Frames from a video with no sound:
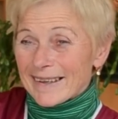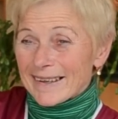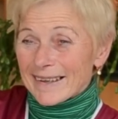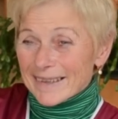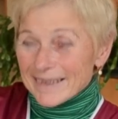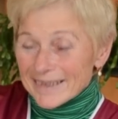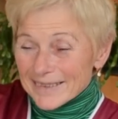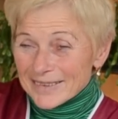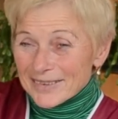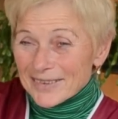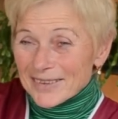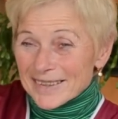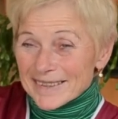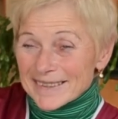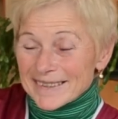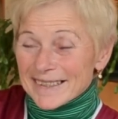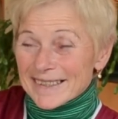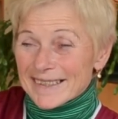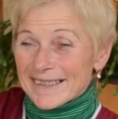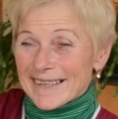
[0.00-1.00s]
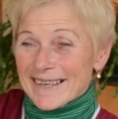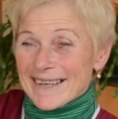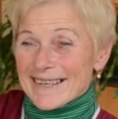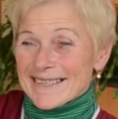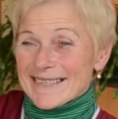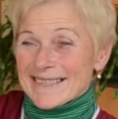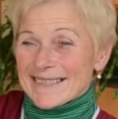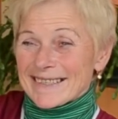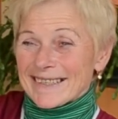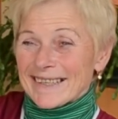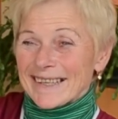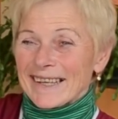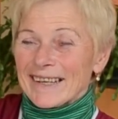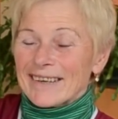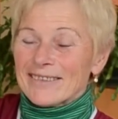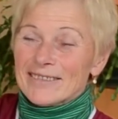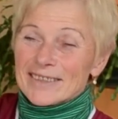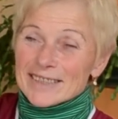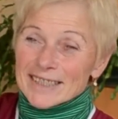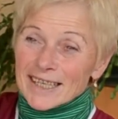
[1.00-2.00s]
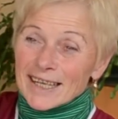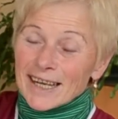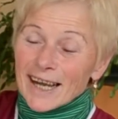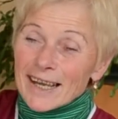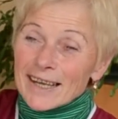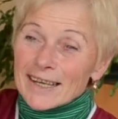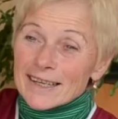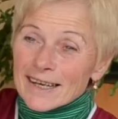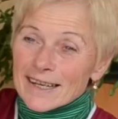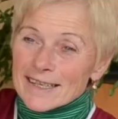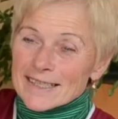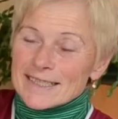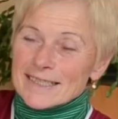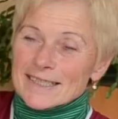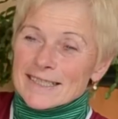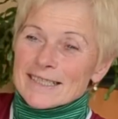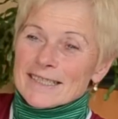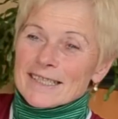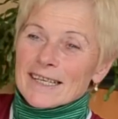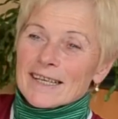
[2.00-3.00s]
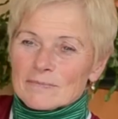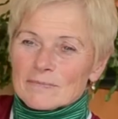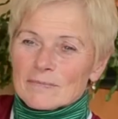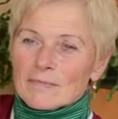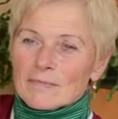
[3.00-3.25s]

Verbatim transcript: И вот и есть. Вот такая разница.